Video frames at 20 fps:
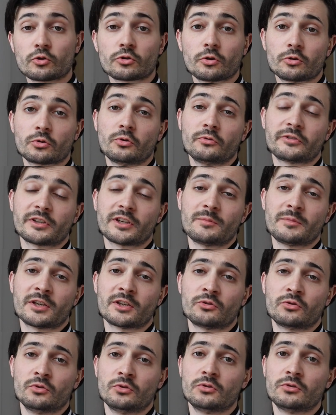se retrouve très
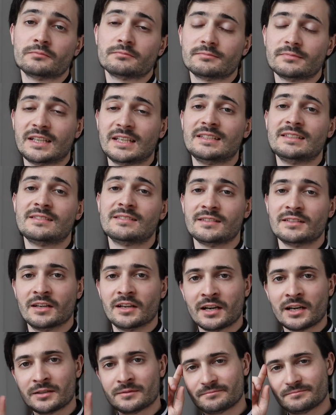bientôt, et d'ici
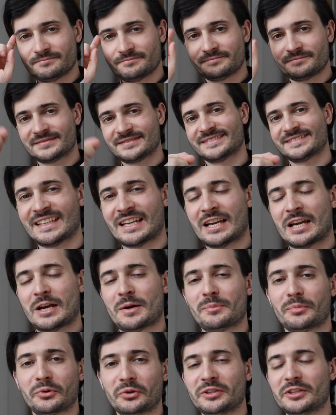là,
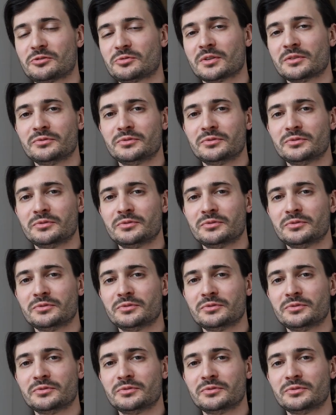prenez soin de